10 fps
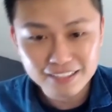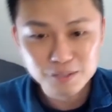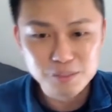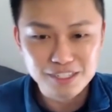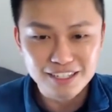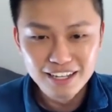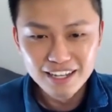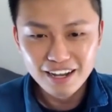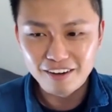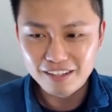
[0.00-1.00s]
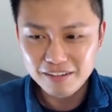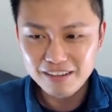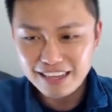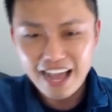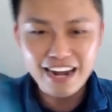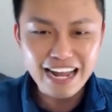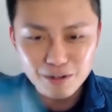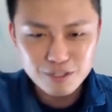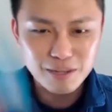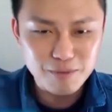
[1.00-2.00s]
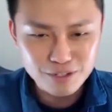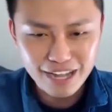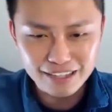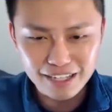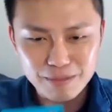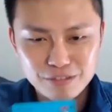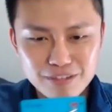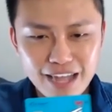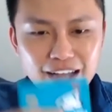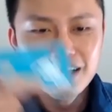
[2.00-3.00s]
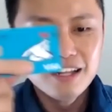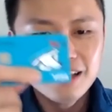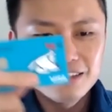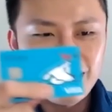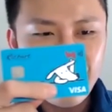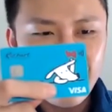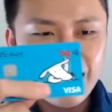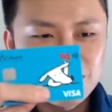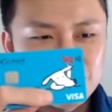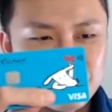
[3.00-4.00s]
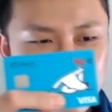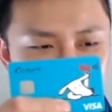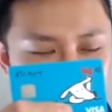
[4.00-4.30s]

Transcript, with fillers: 是不是？好，你大家拉到最上面去看，第一名就是他，当然，就这张